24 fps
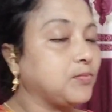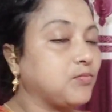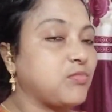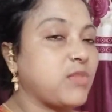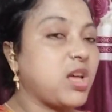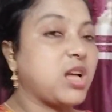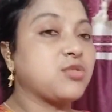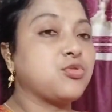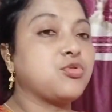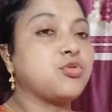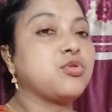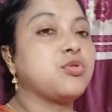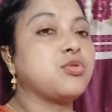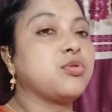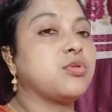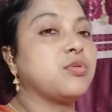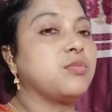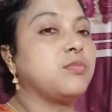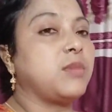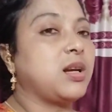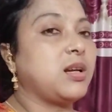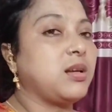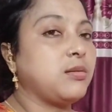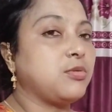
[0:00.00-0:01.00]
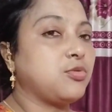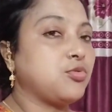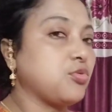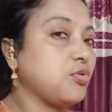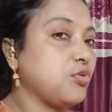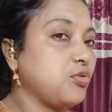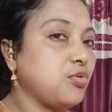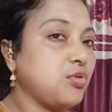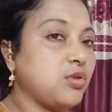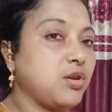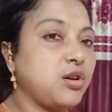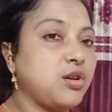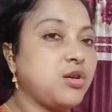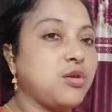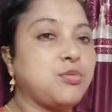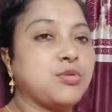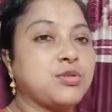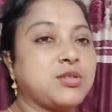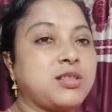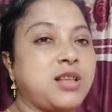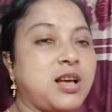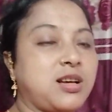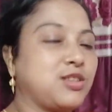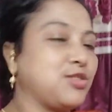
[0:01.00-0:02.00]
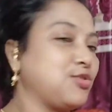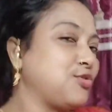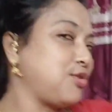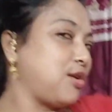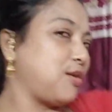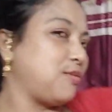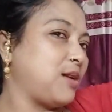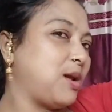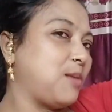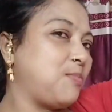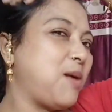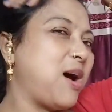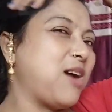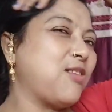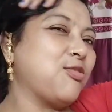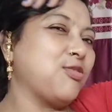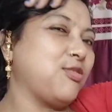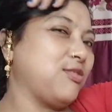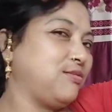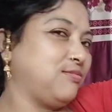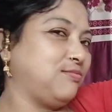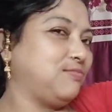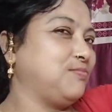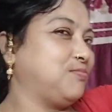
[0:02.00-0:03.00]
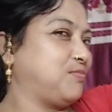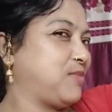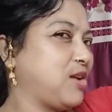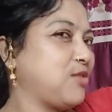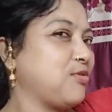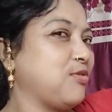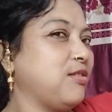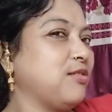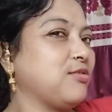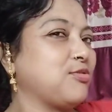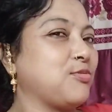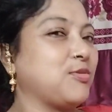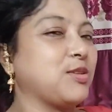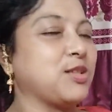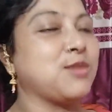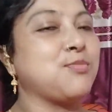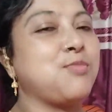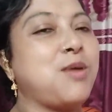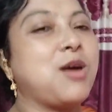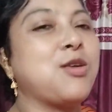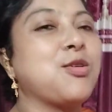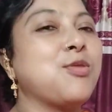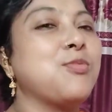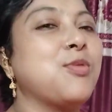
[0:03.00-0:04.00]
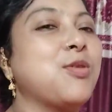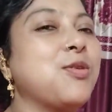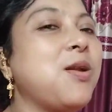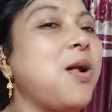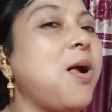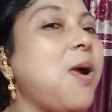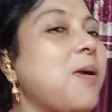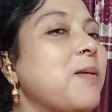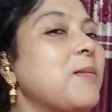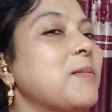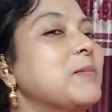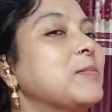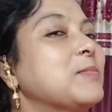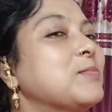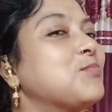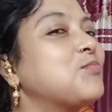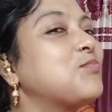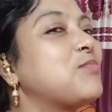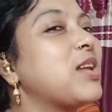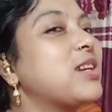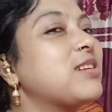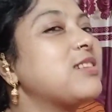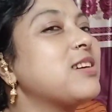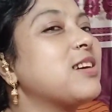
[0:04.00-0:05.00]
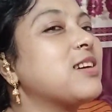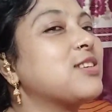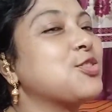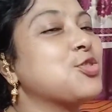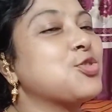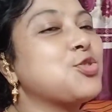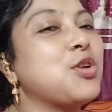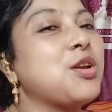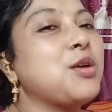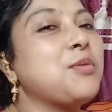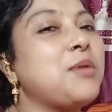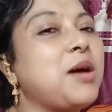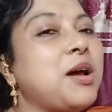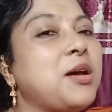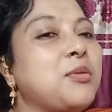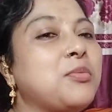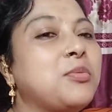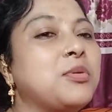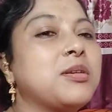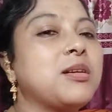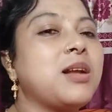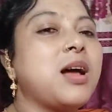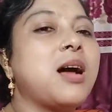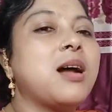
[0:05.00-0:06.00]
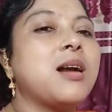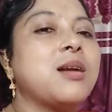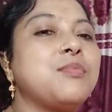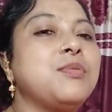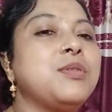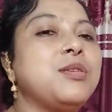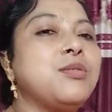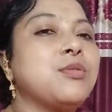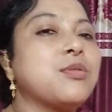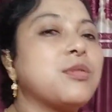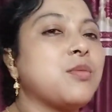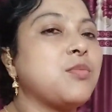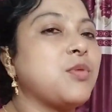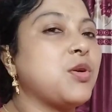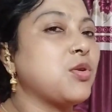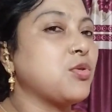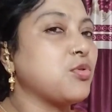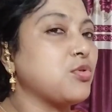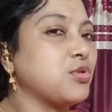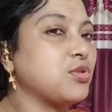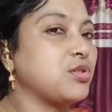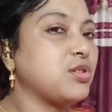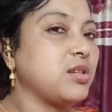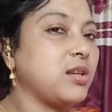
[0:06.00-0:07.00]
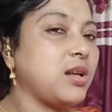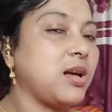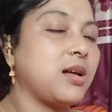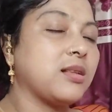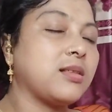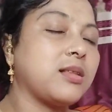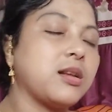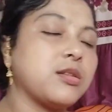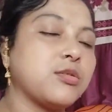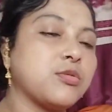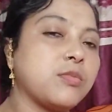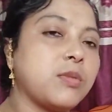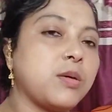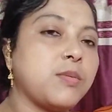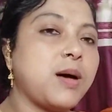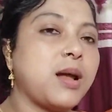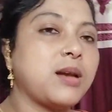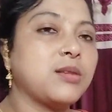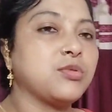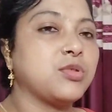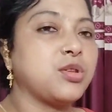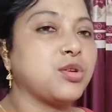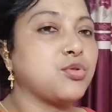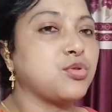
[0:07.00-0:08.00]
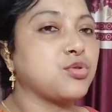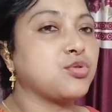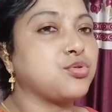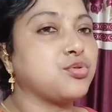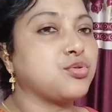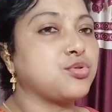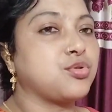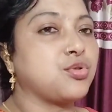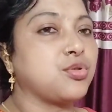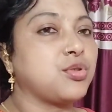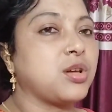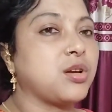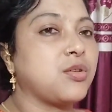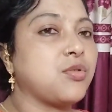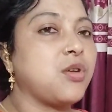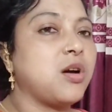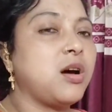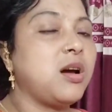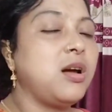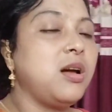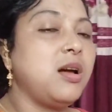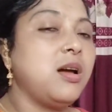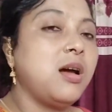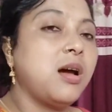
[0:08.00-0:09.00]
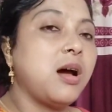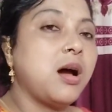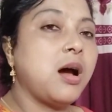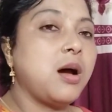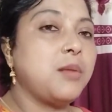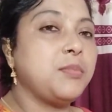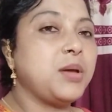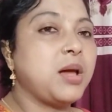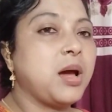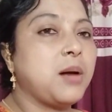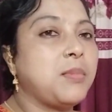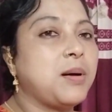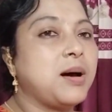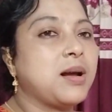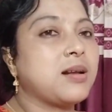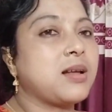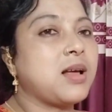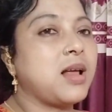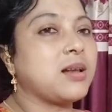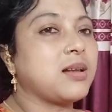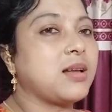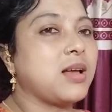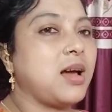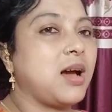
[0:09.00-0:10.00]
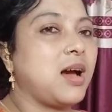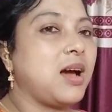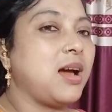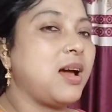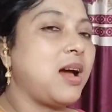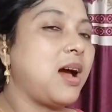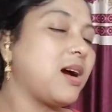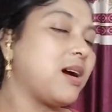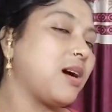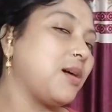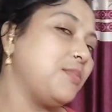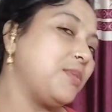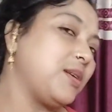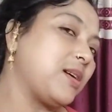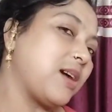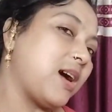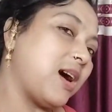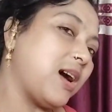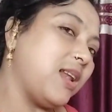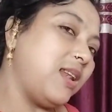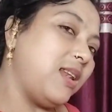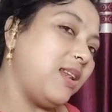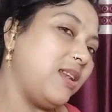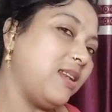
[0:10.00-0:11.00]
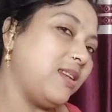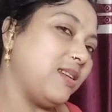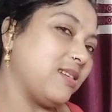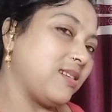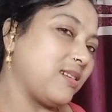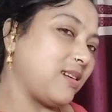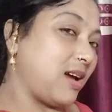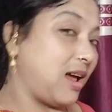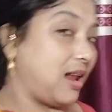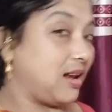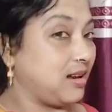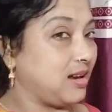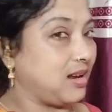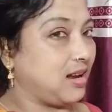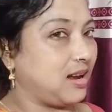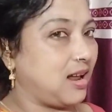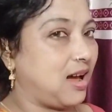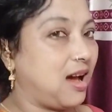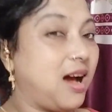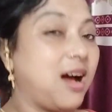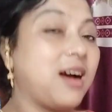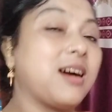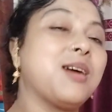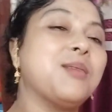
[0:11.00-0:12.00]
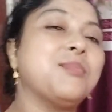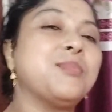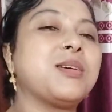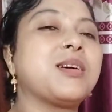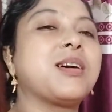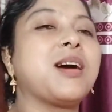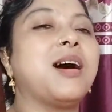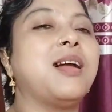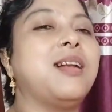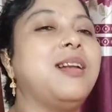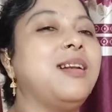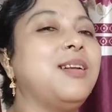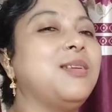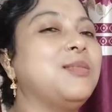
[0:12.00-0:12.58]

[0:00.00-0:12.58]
তার জন্য মানে চুলগুলোর এই অবস্থা কিছুই হবে না পাগল দেখো আমাদের পাগল বোন তা ঠিক আছে সোনা ভাই বোন আর ভিডিওটা বড় করছি না তাহলে তোমরা ভালো থেকো সুস্থ থেকো আমি আবার কালকে আগামীকাল কালকে না আগামীকাল